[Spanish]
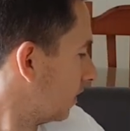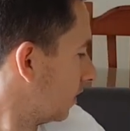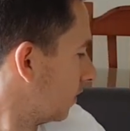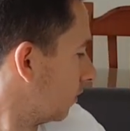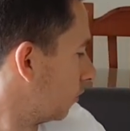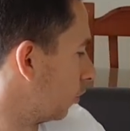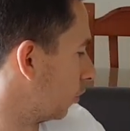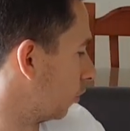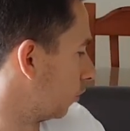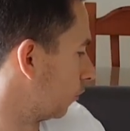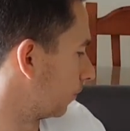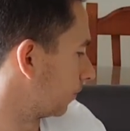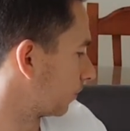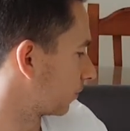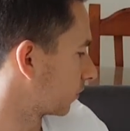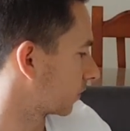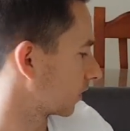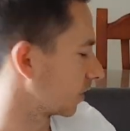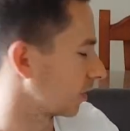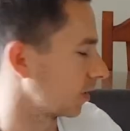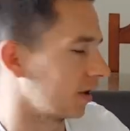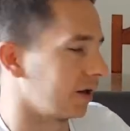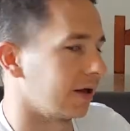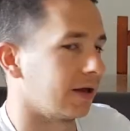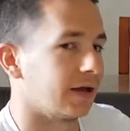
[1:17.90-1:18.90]
Bueno,
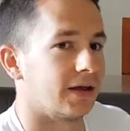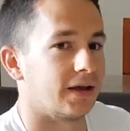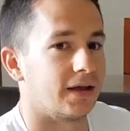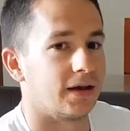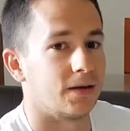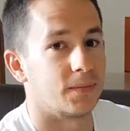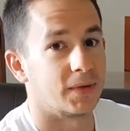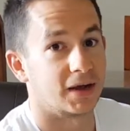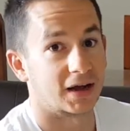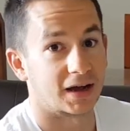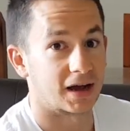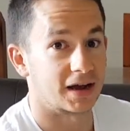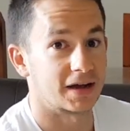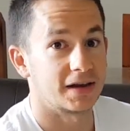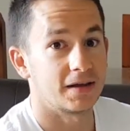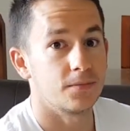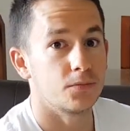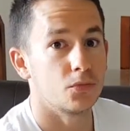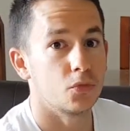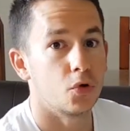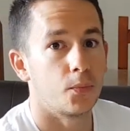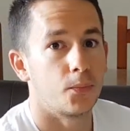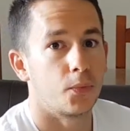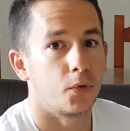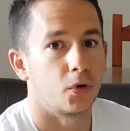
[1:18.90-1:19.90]
el
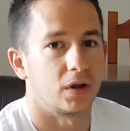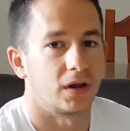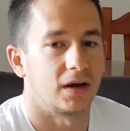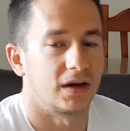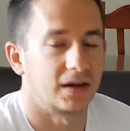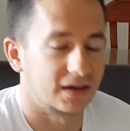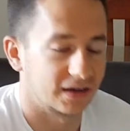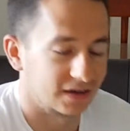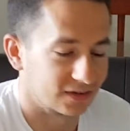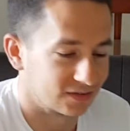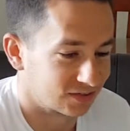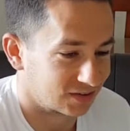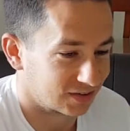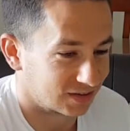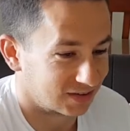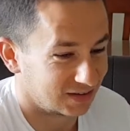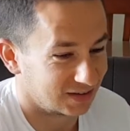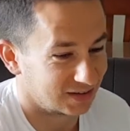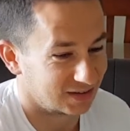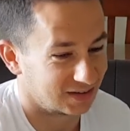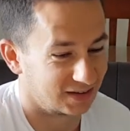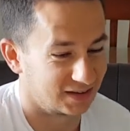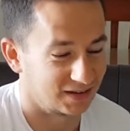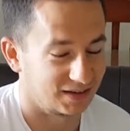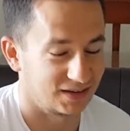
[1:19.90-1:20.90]
mecanismo por el que
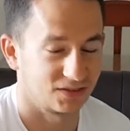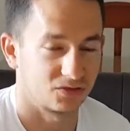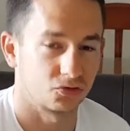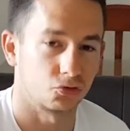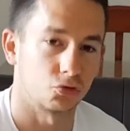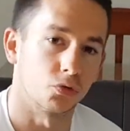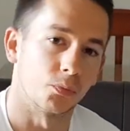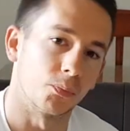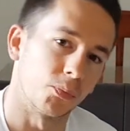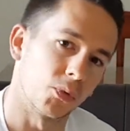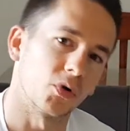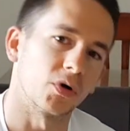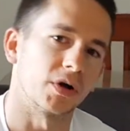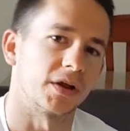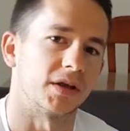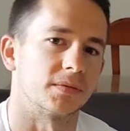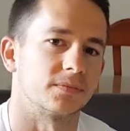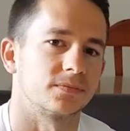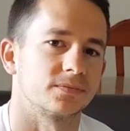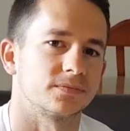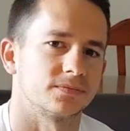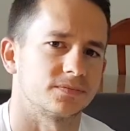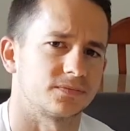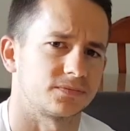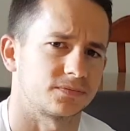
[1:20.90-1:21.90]
se supone